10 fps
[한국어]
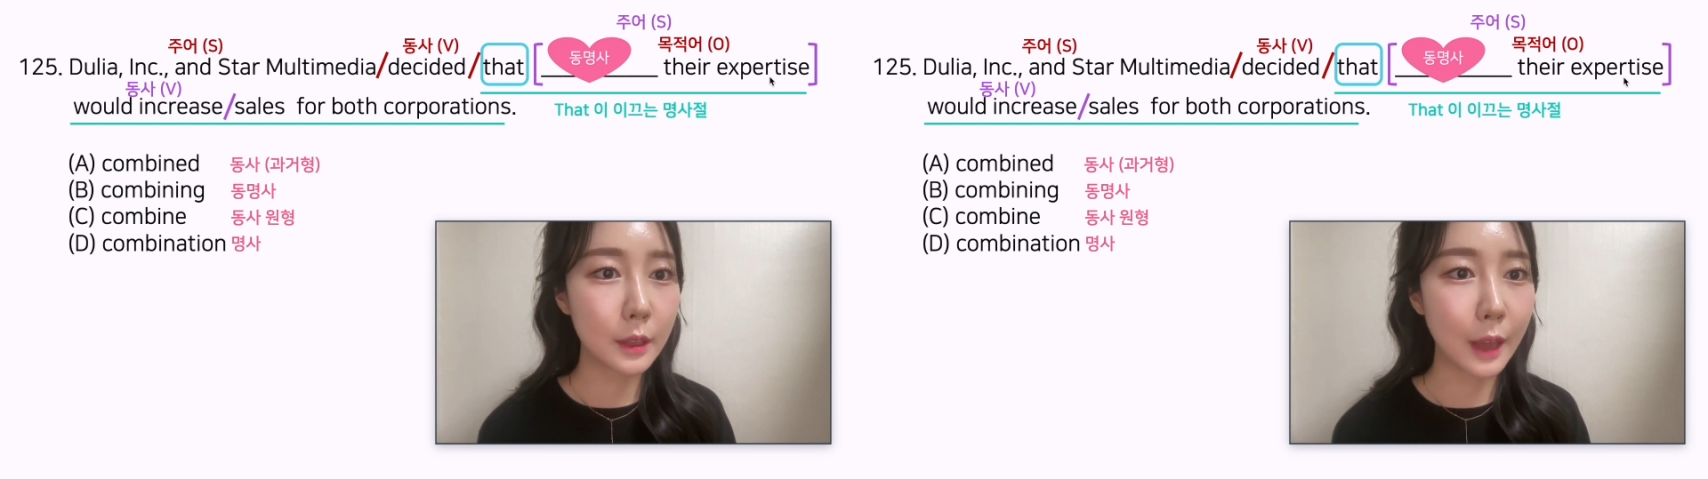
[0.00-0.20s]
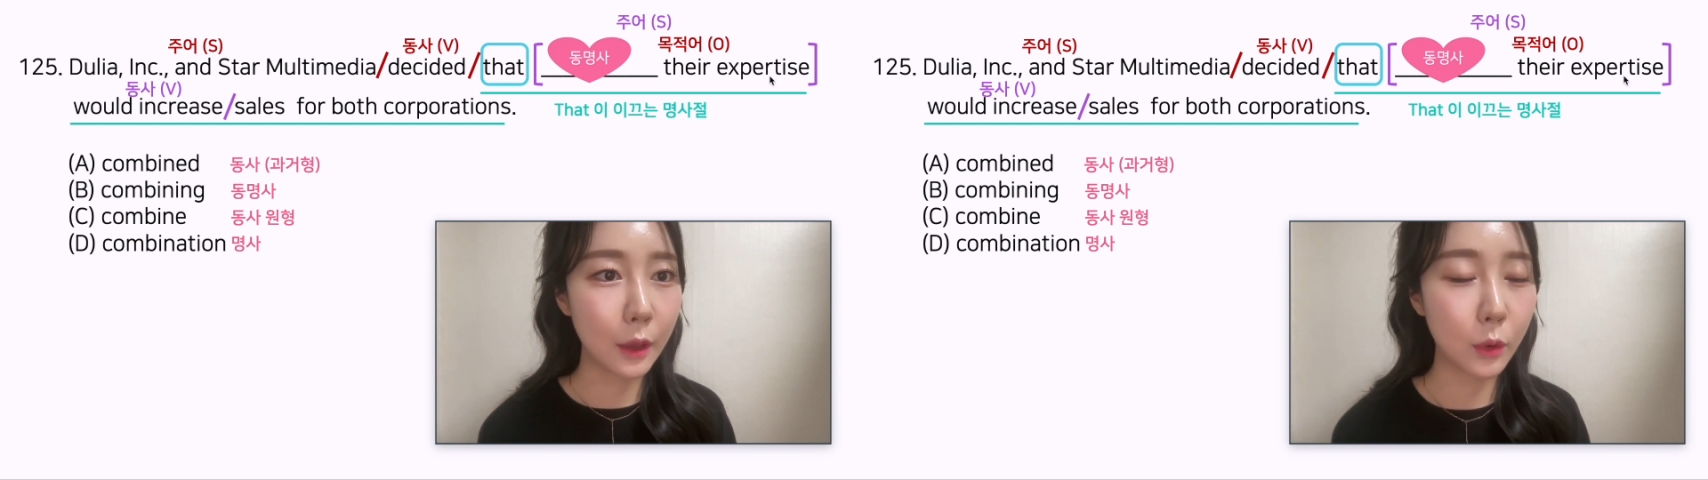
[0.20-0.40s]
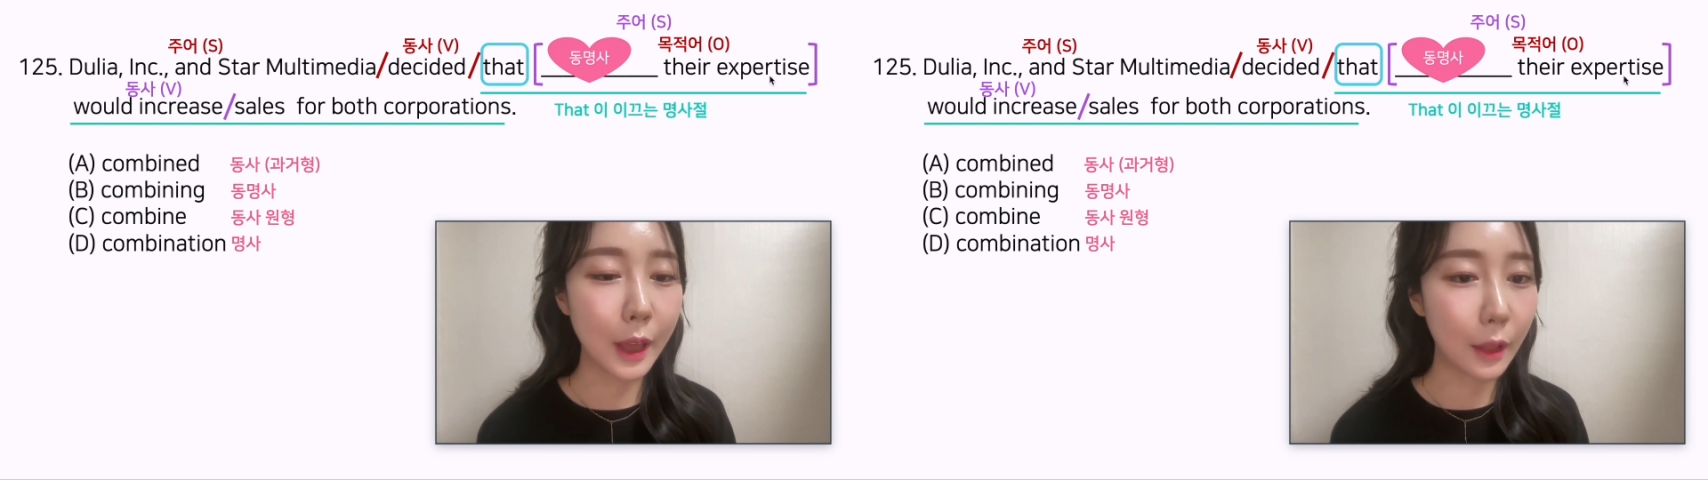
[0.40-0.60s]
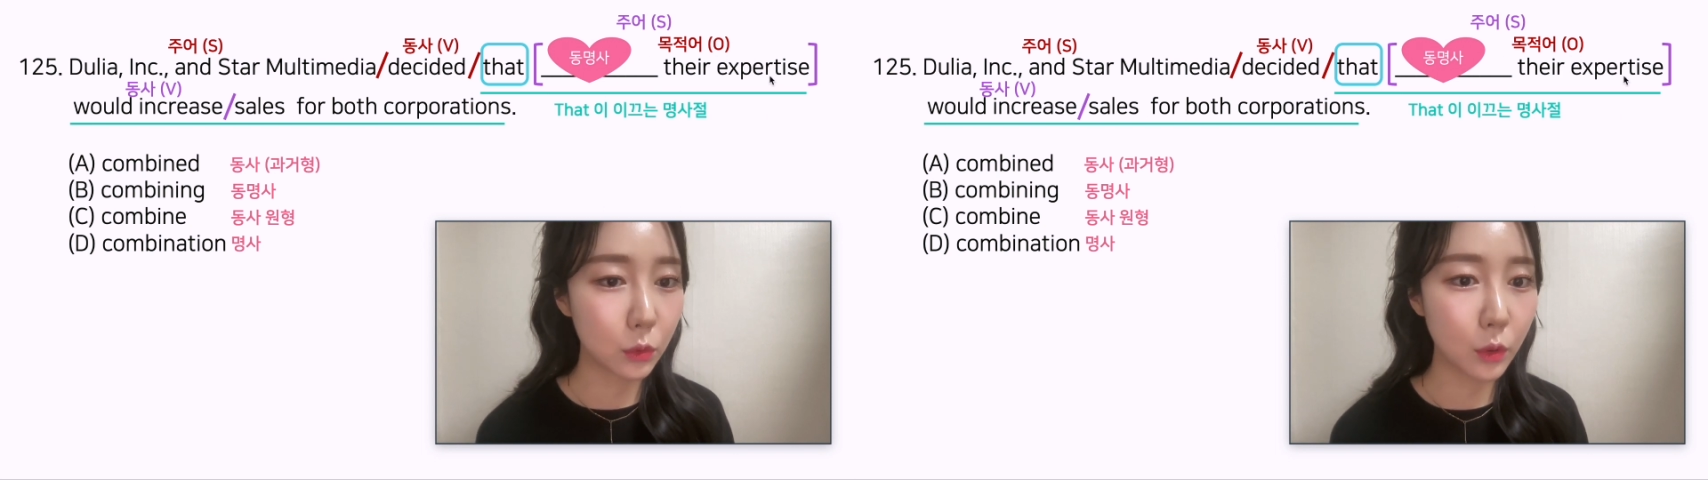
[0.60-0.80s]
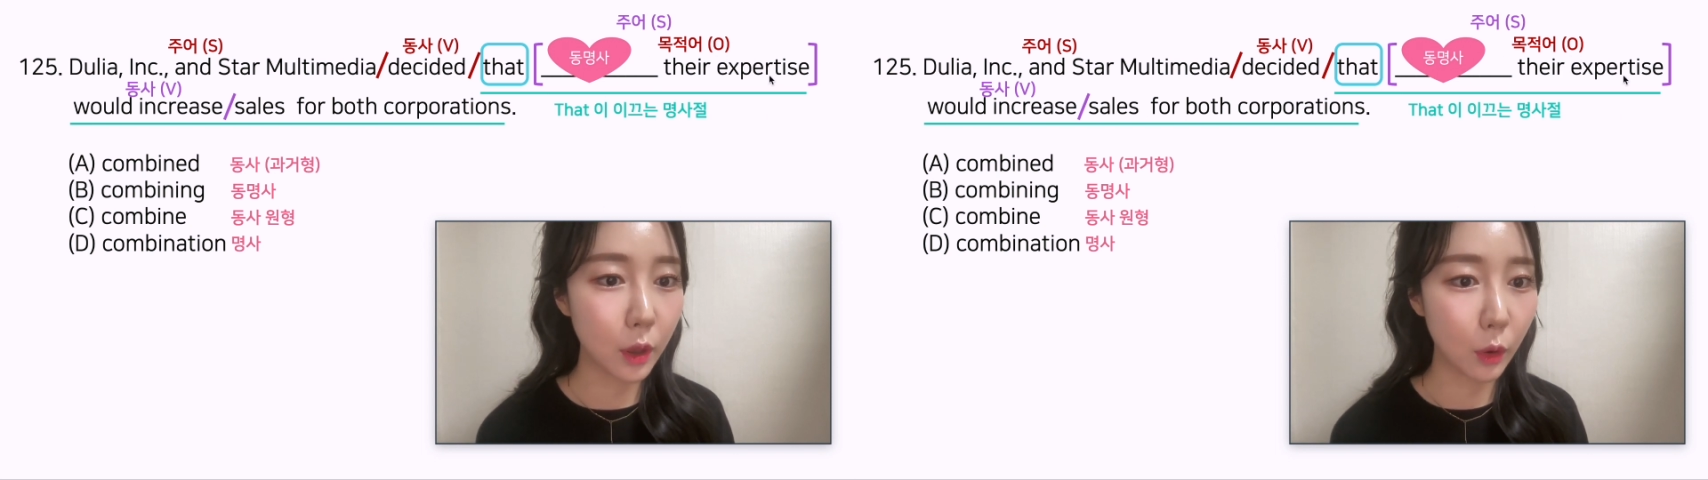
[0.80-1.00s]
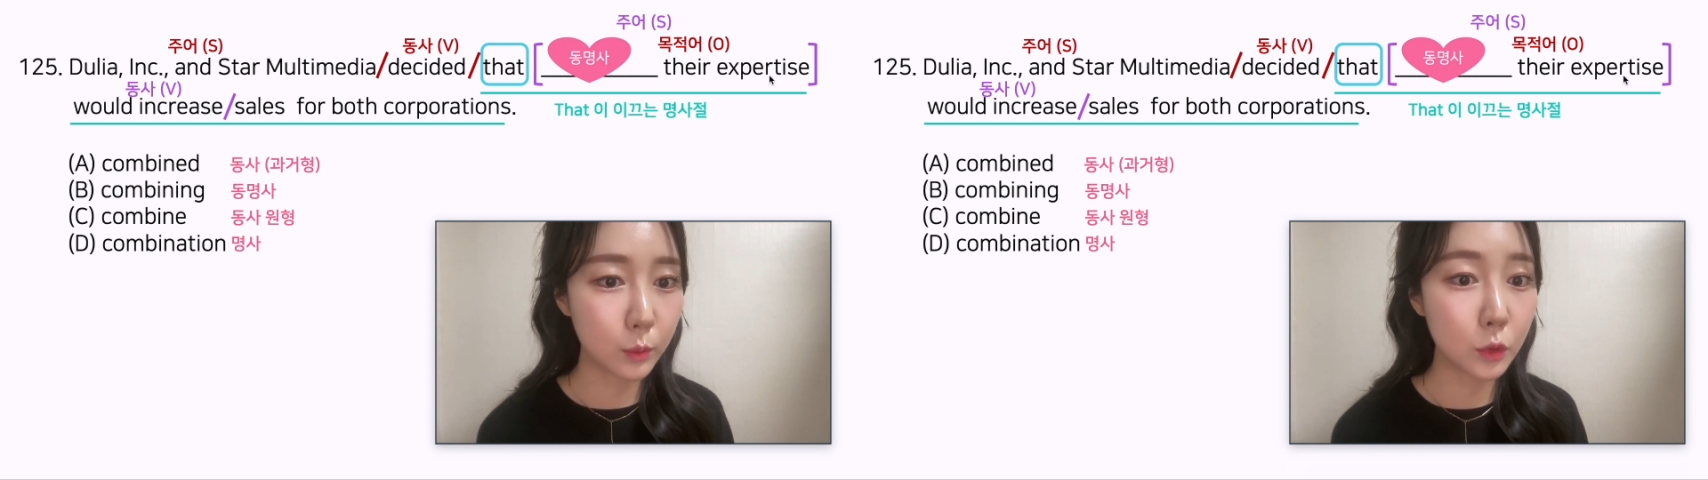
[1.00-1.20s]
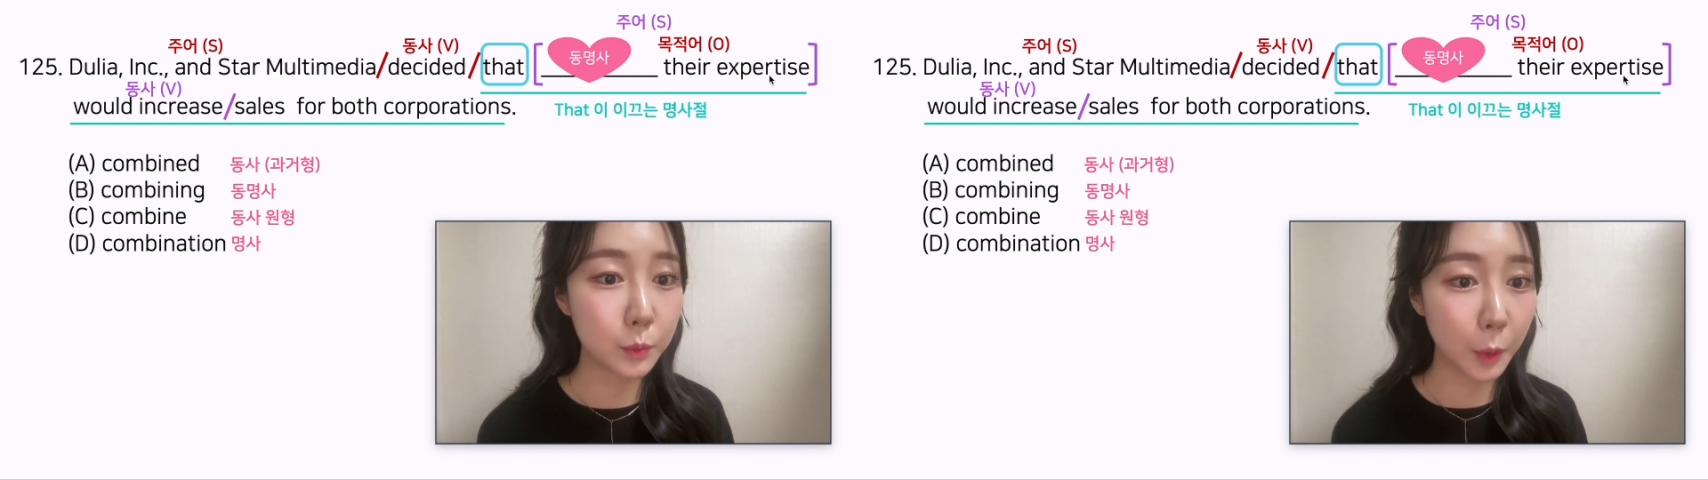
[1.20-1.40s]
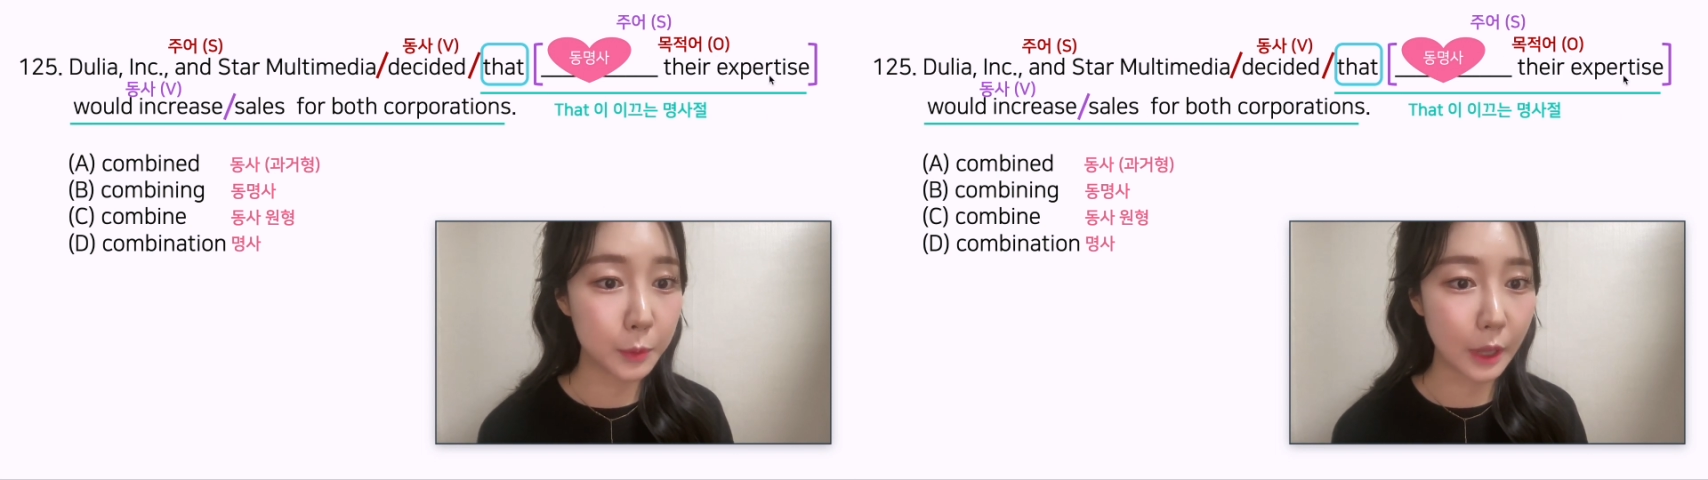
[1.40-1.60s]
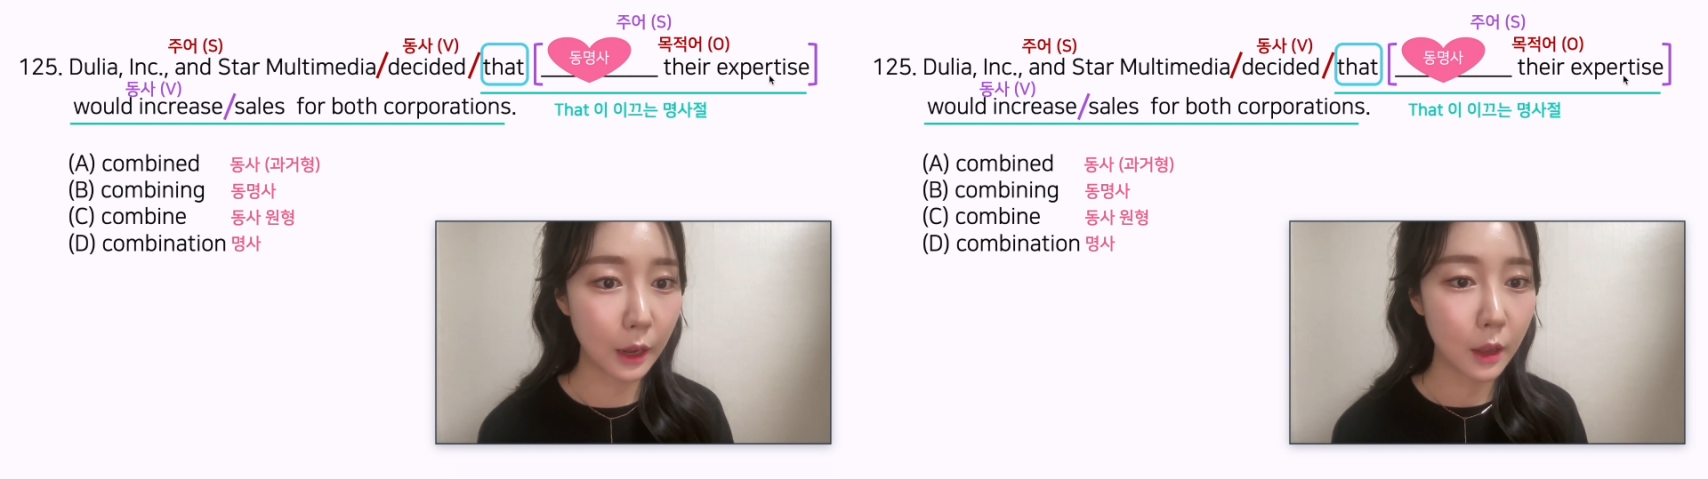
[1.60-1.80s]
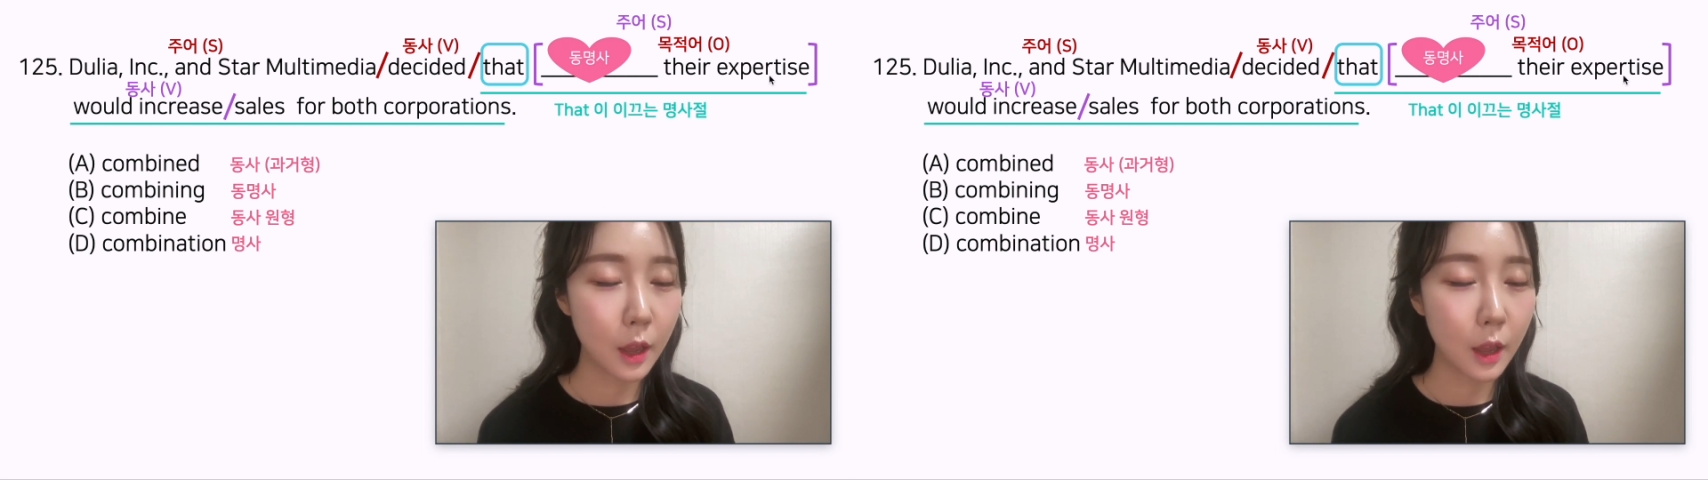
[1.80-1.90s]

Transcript: 나열이 안 돼요. 문법상.